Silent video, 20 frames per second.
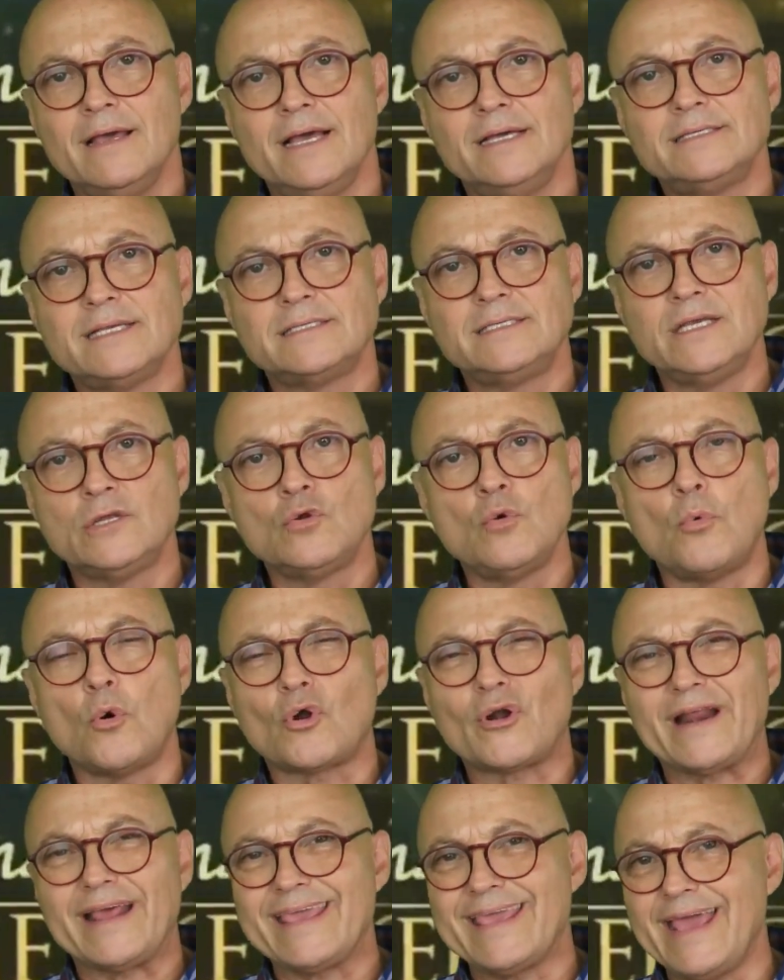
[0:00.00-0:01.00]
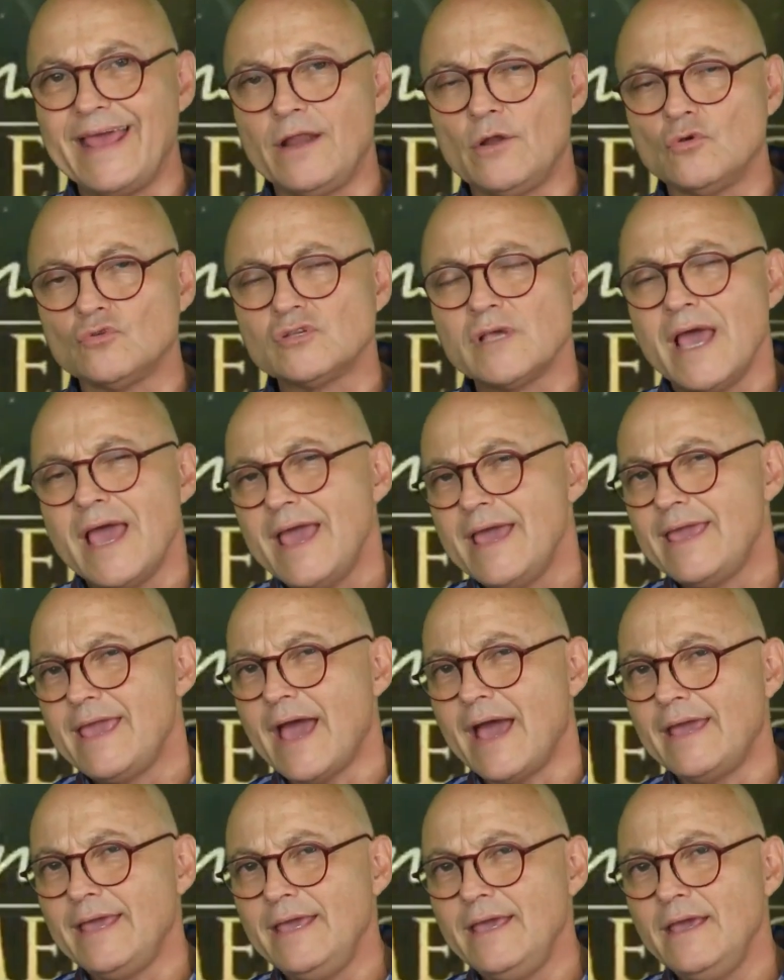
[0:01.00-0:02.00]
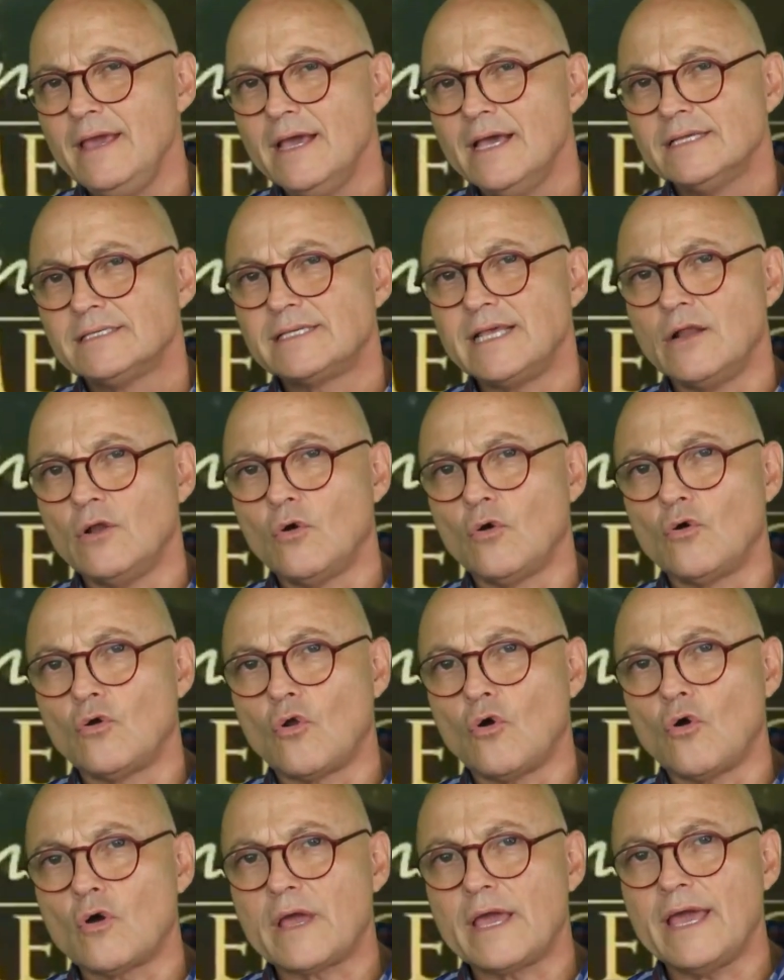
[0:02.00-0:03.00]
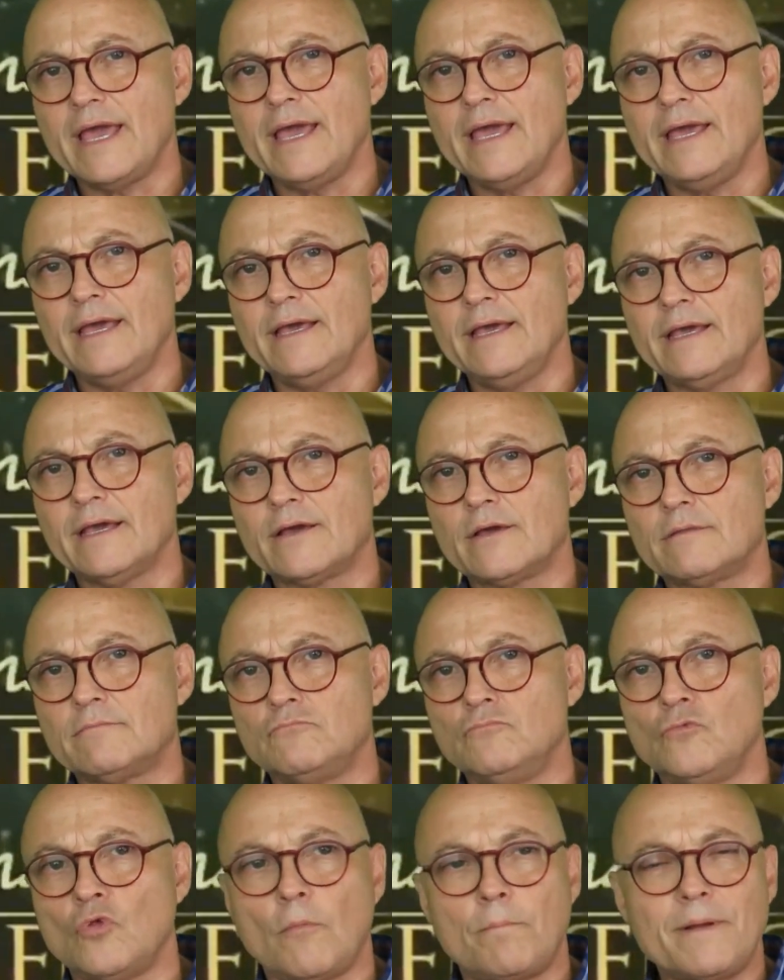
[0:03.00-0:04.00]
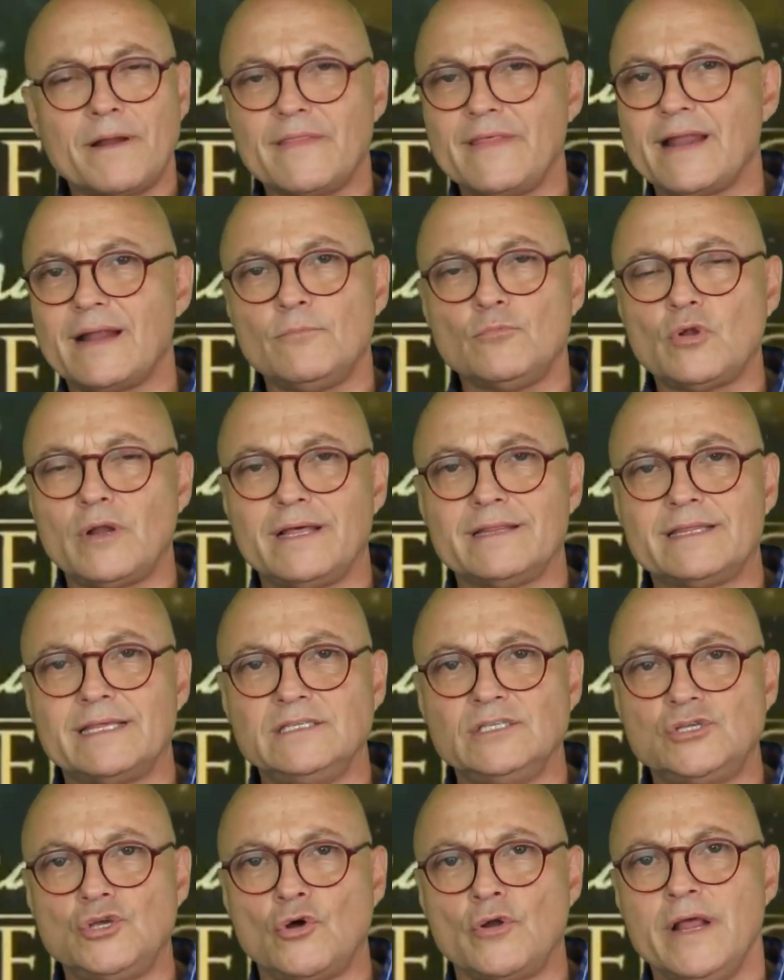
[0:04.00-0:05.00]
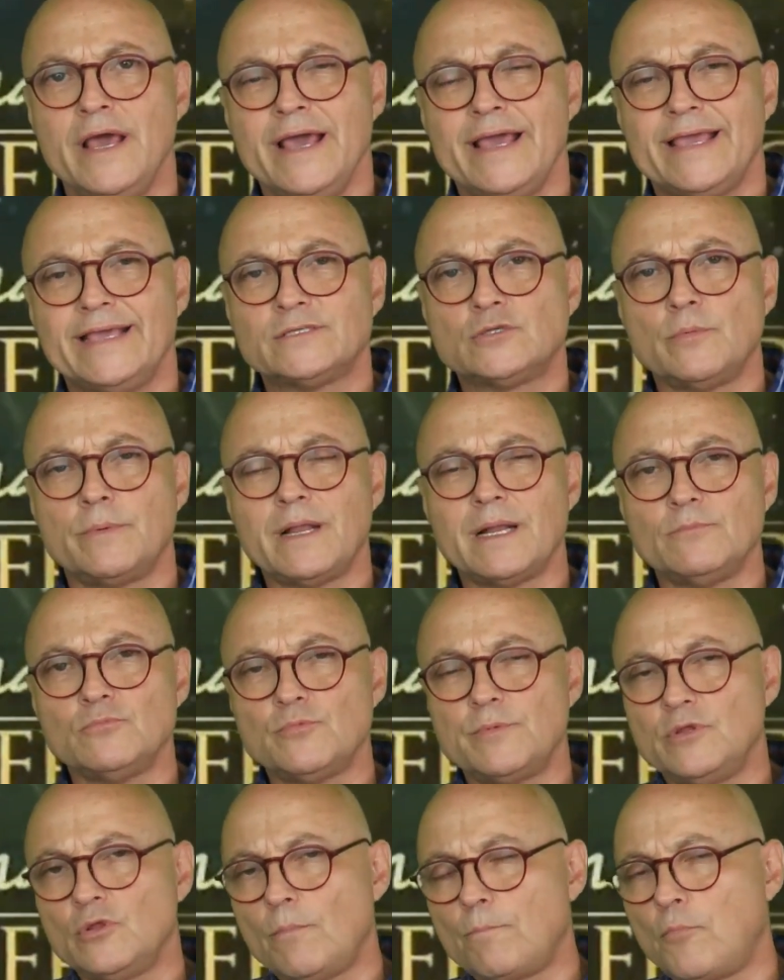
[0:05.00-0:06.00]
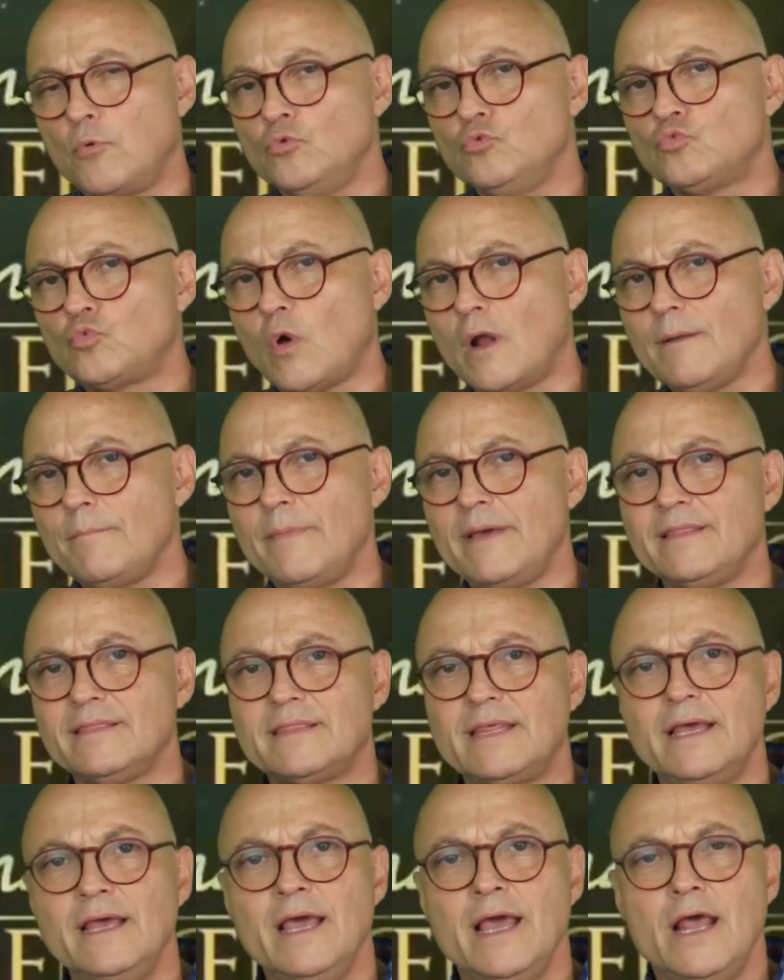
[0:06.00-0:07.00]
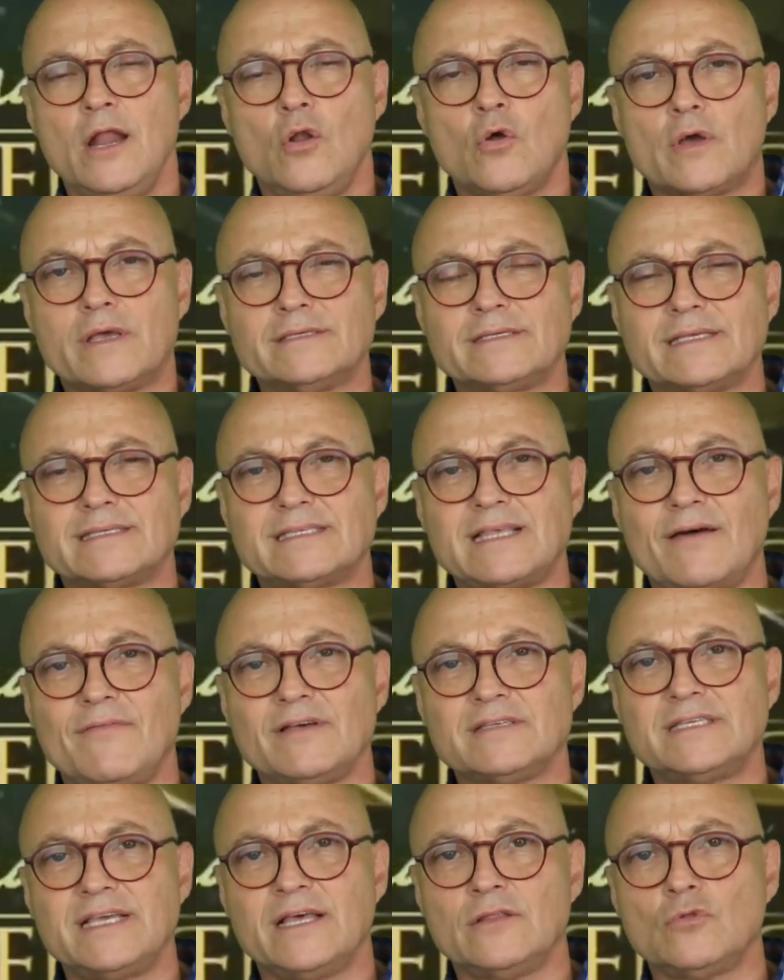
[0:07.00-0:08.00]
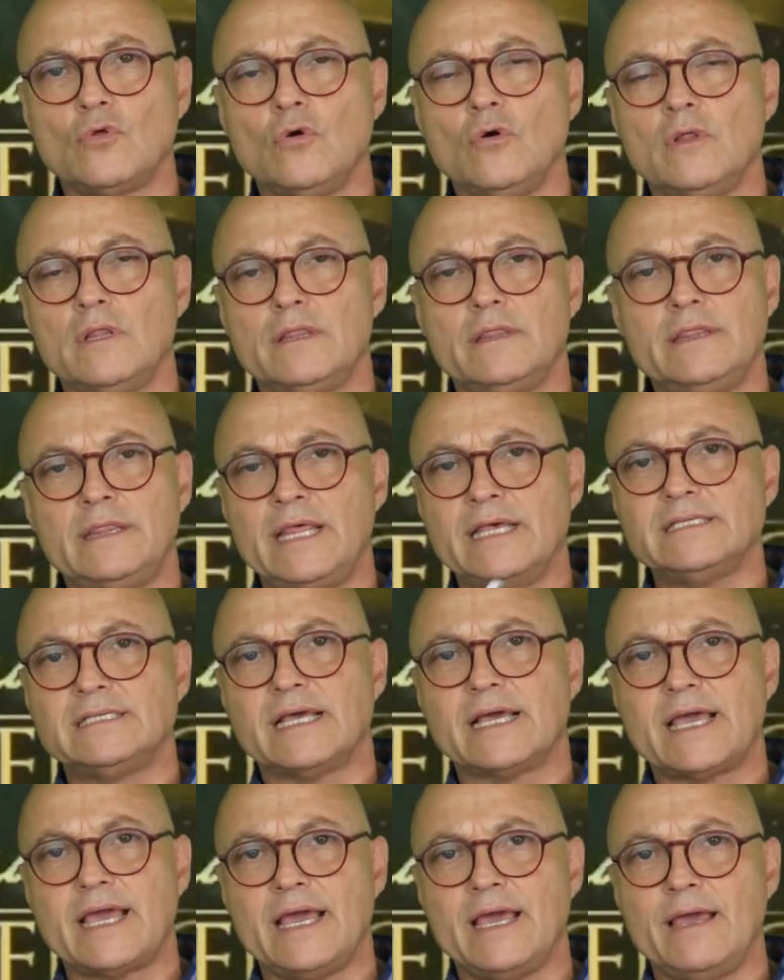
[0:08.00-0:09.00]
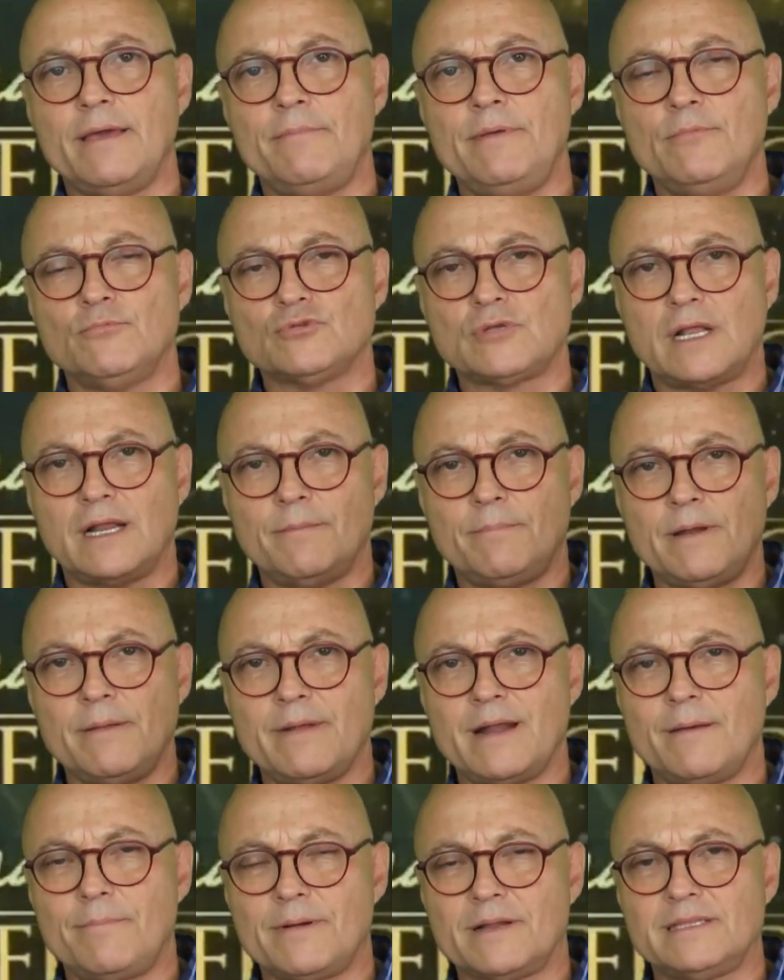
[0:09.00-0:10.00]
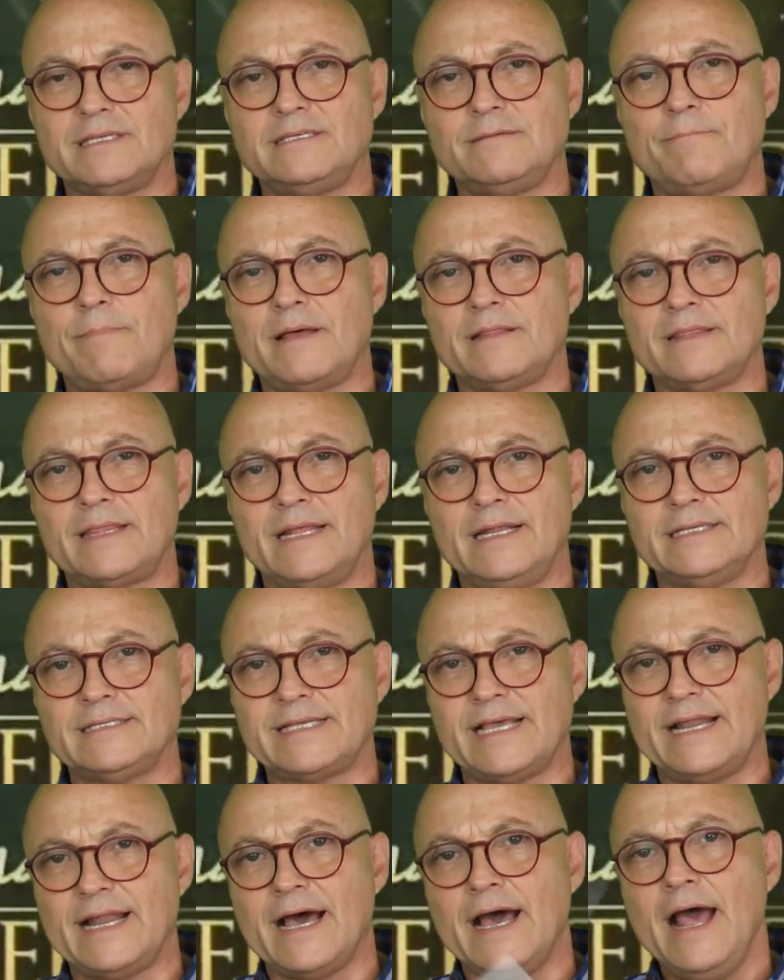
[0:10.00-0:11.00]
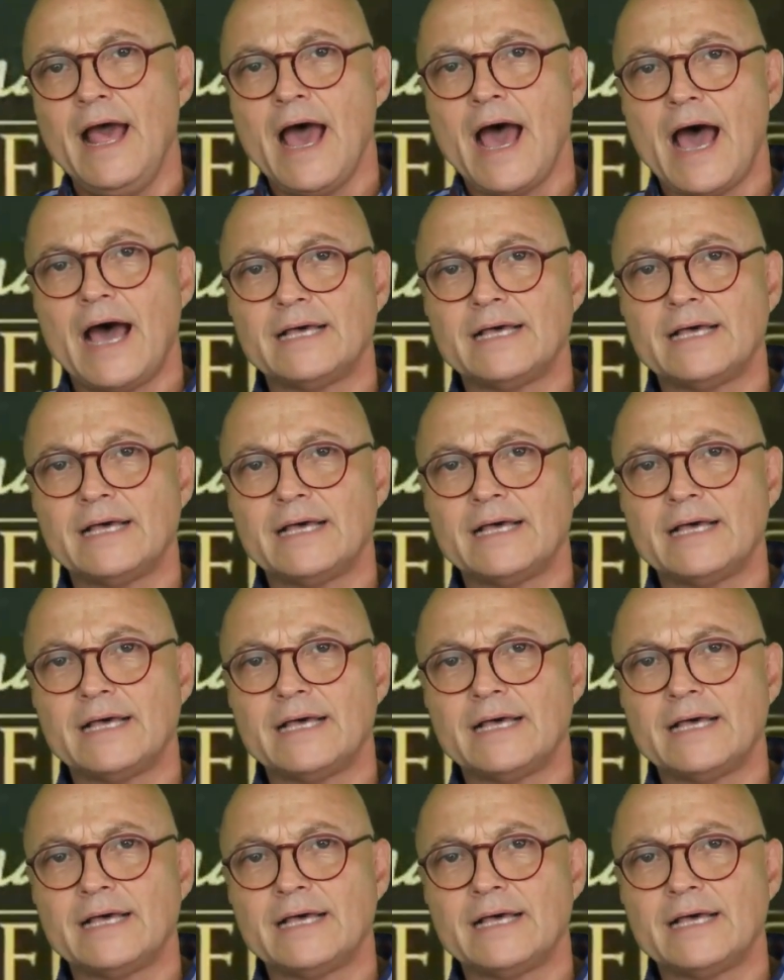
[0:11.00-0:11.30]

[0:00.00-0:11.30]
es decir, no hubo rellenos y ahí se logró que no perdiéramos la atención y estuviéramos viendo puntualmente lo que se estaba haciendo desde que vimos a la primera participante en escena